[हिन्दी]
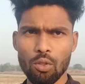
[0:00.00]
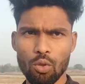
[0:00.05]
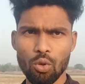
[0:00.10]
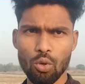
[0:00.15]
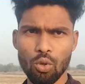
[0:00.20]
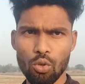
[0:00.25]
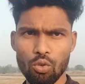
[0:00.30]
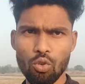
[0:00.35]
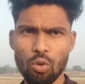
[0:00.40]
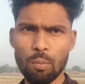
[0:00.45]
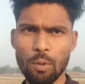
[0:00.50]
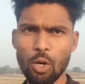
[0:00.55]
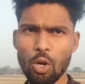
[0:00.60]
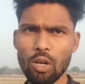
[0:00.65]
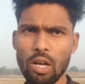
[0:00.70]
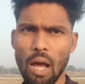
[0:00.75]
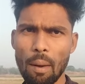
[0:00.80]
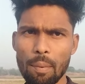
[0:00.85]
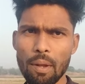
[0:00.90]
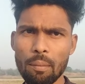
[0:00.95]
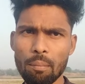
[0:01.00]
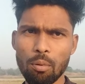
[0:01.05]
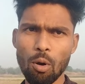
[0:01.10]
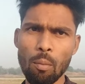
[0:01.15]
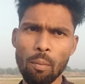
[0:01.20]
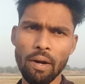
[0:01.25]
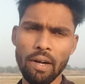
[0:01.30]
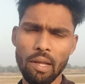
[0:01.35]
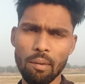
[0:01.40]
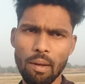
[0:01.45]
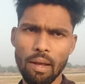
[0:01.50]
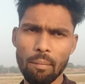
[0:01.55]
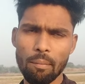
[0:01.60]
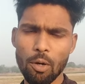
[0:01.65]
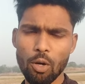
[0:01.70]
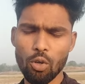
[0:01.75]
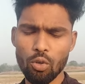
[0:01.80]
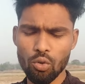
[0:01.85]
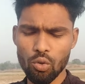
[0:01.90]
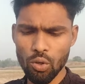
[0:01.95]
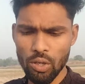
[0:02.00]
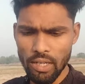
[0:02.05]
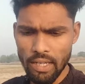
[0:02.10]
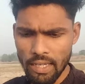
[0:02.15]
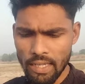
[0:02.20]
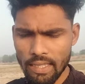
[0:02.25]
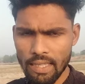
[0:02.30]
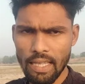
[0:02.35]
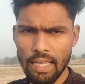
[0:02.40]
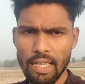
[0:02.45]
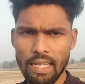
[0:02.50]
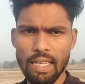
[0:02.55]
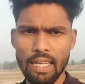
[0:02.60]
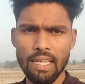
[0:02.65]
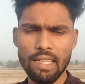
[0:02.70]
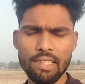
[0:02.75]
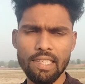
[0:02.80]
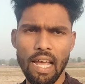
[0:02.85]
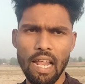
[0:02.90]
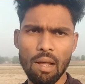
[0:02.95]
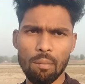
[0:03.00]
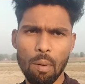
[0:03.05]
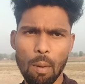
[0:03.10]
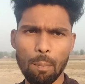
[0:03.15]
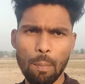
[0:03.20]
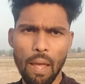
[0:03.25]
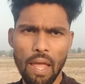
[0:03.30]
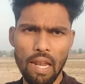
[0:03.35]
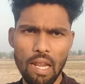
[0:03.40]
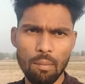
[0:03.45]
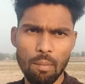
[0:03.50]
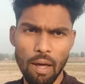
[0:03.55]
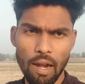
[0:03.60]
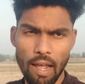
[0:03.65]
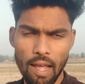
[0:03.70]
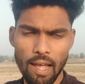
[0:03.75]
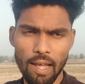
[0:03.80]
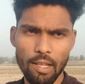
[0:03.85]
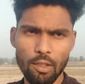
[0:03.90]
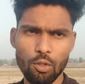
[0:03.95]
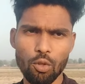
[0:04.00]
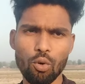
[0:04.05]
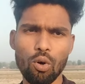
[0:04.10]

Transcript: तो दोस्तों वीडियो काफ़ी इन्फॉर्मेटिव है वीडियोस को इंट तक देखिए चैनल पर पहली बार आया है